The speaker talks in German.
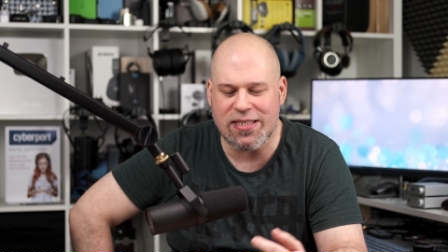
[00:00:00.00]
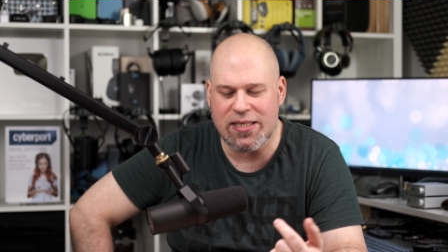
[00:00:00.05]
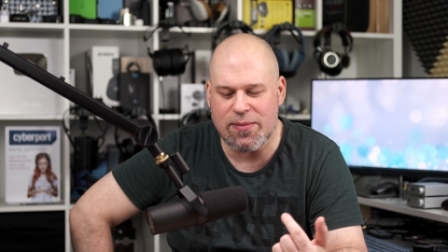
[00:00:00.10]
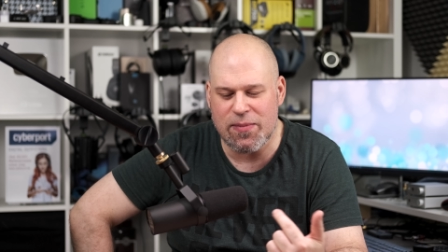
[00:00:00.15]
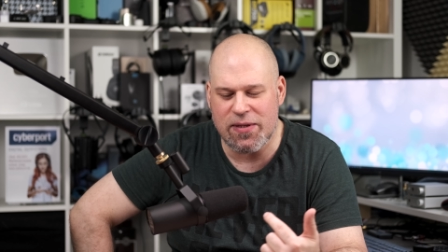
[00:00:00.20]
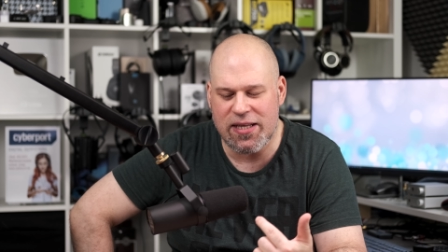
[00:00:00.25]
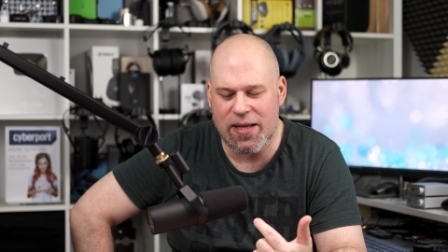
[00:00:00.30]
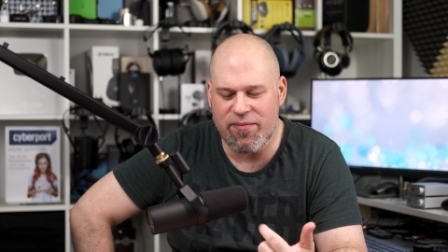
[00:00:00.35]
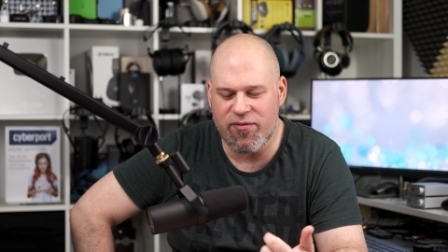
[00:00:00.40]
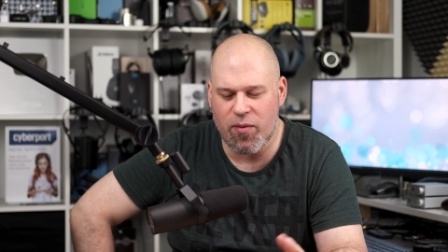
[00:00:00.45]
die ich
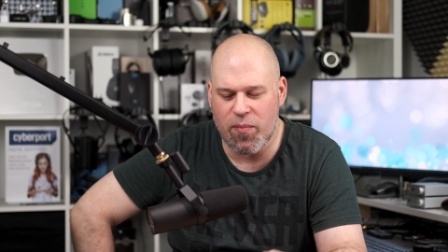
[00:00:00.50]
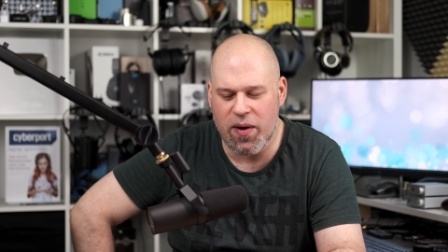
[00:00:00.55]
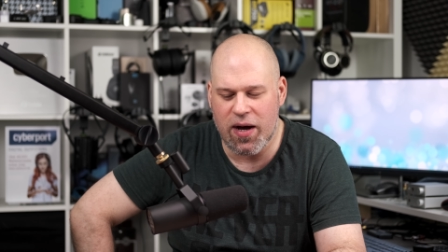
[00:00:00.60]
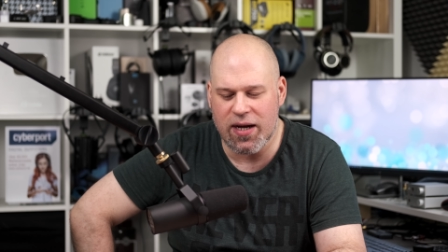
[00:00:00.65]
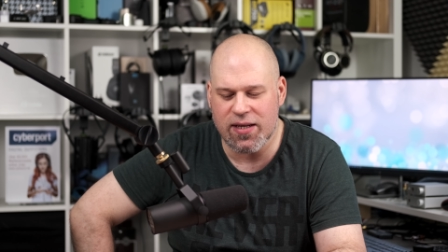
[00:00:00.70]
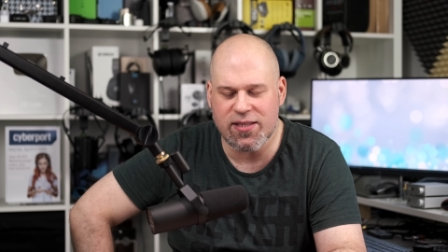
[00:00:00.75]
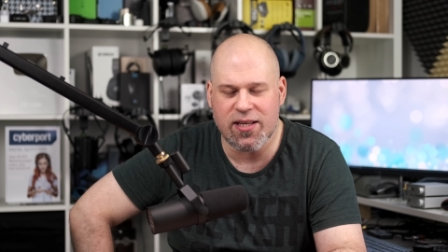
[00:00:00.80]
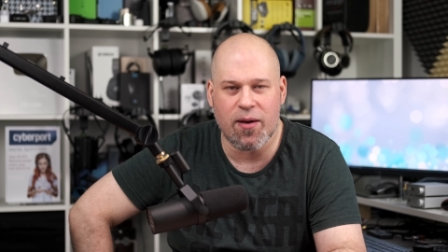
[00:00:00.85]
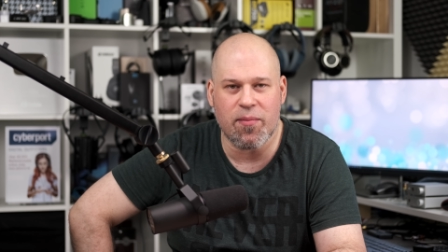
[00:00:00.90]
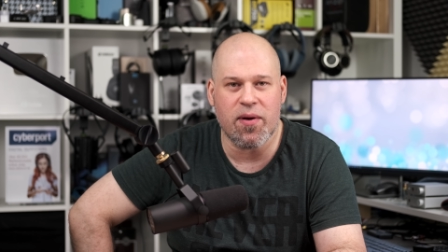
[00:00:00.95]
mit dem
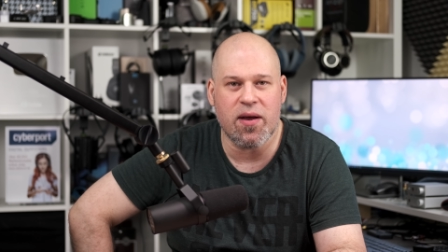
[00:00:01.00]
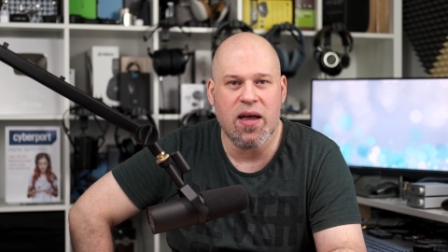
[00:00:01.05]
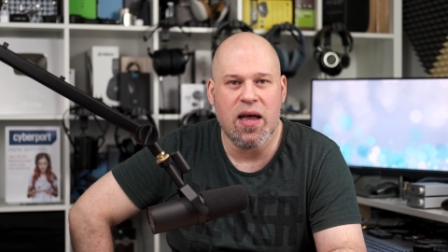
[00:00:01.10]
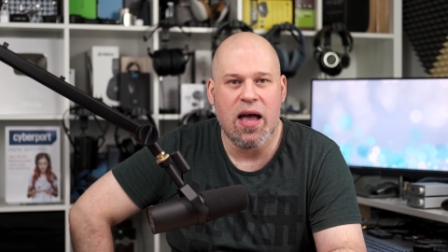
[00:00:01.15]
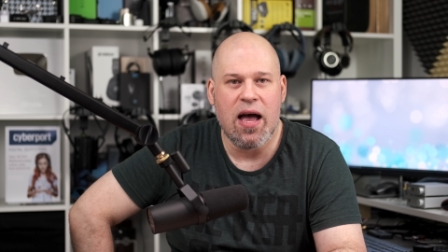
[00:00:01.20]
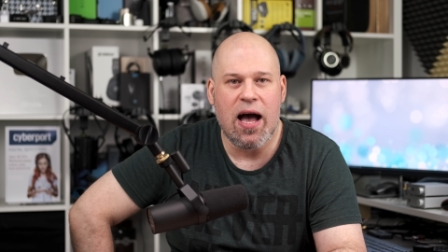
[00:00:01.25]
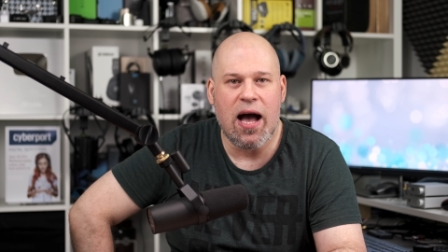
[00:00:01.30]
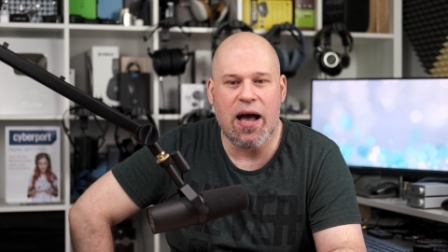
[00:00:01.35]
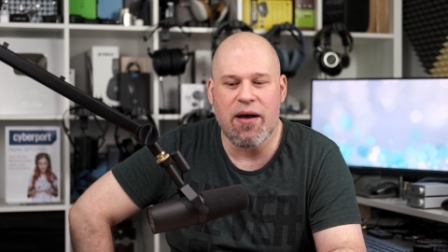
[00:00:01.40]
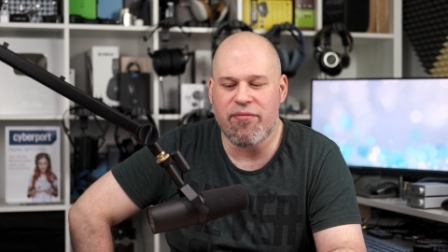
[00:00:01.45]
verbracht habe,
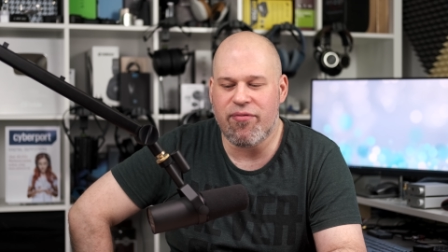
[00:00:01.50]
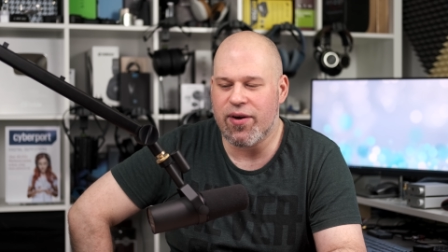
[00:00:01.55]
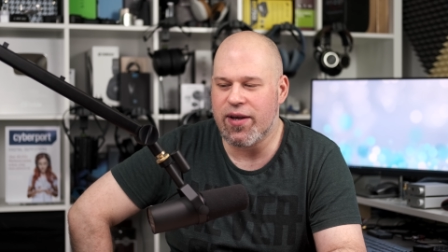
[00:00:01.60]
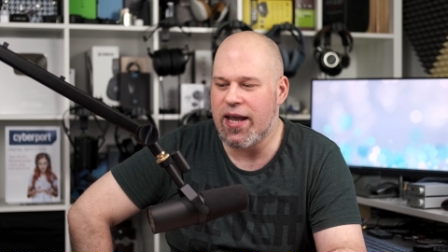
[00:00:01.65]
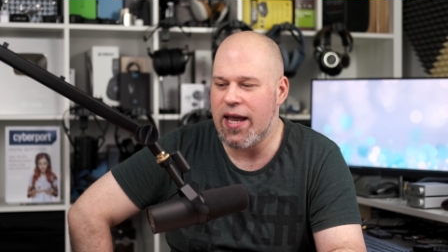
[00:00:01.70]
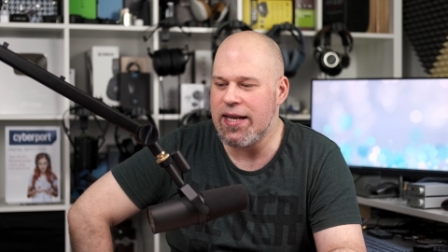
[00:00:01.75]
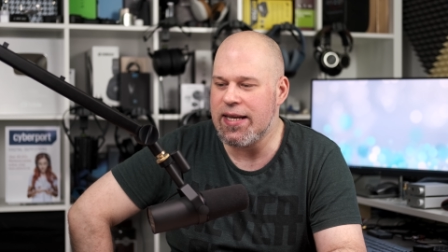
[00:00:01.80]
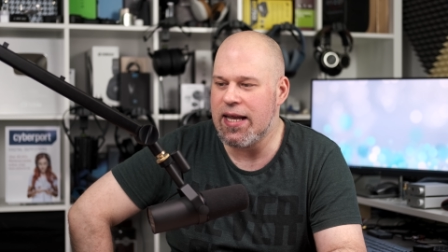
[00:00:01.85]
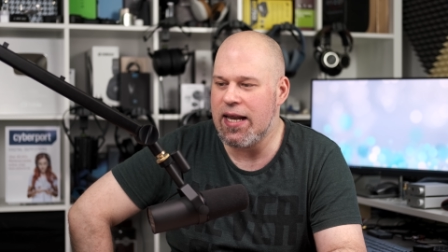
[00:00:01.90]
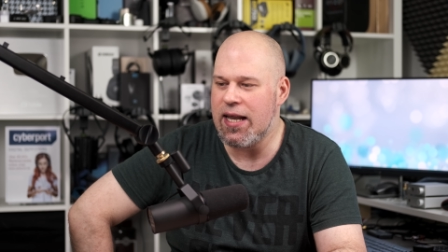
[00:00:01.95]
einfach
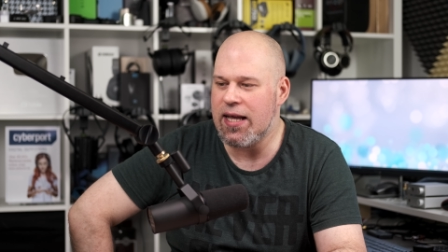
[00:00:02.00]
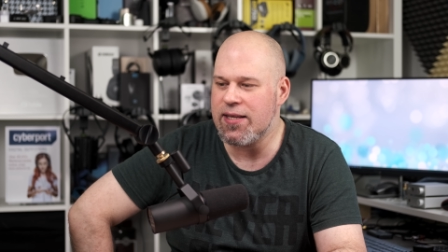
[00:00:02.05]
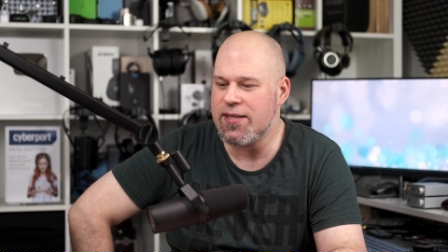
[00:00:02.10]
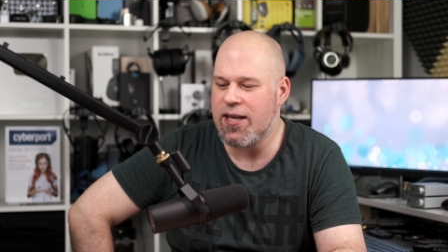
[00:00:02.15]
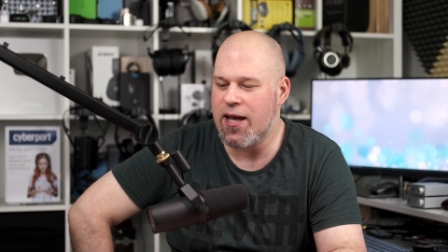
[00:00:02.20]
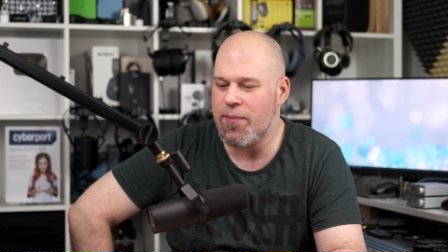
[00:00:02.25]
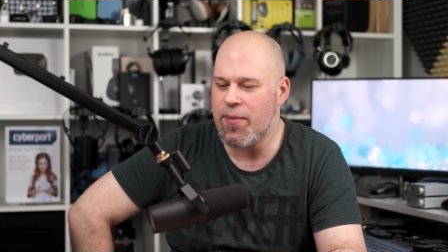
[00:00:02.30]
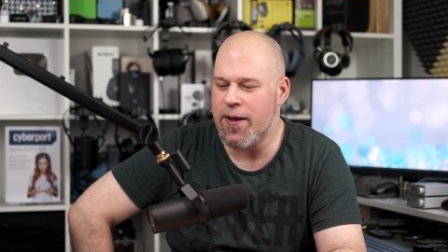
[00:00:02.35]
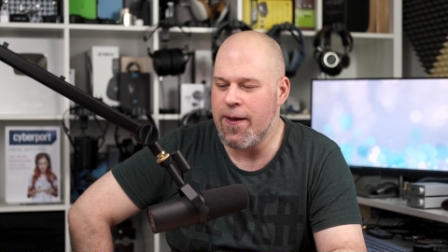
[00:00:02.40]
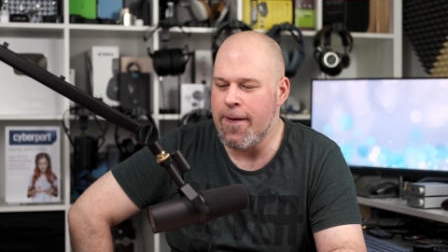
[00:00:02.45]
kennengelernt
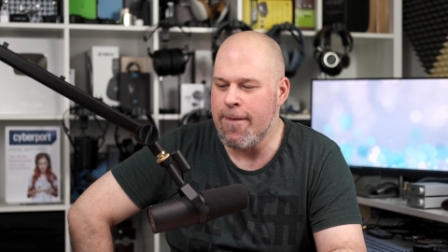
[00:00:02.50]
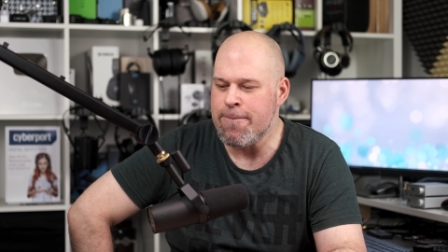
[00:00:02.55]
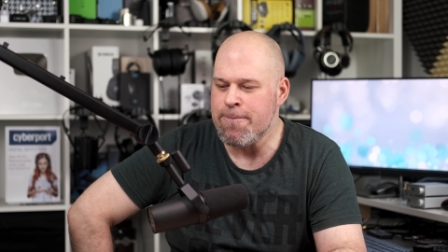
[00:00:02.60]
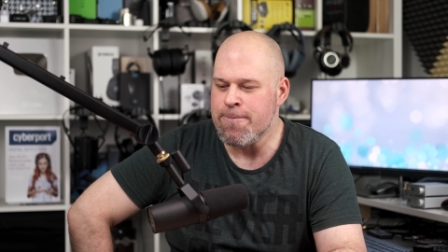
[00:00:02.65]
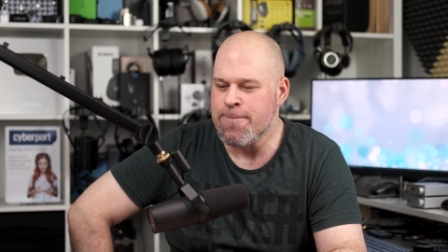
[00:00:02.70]
habe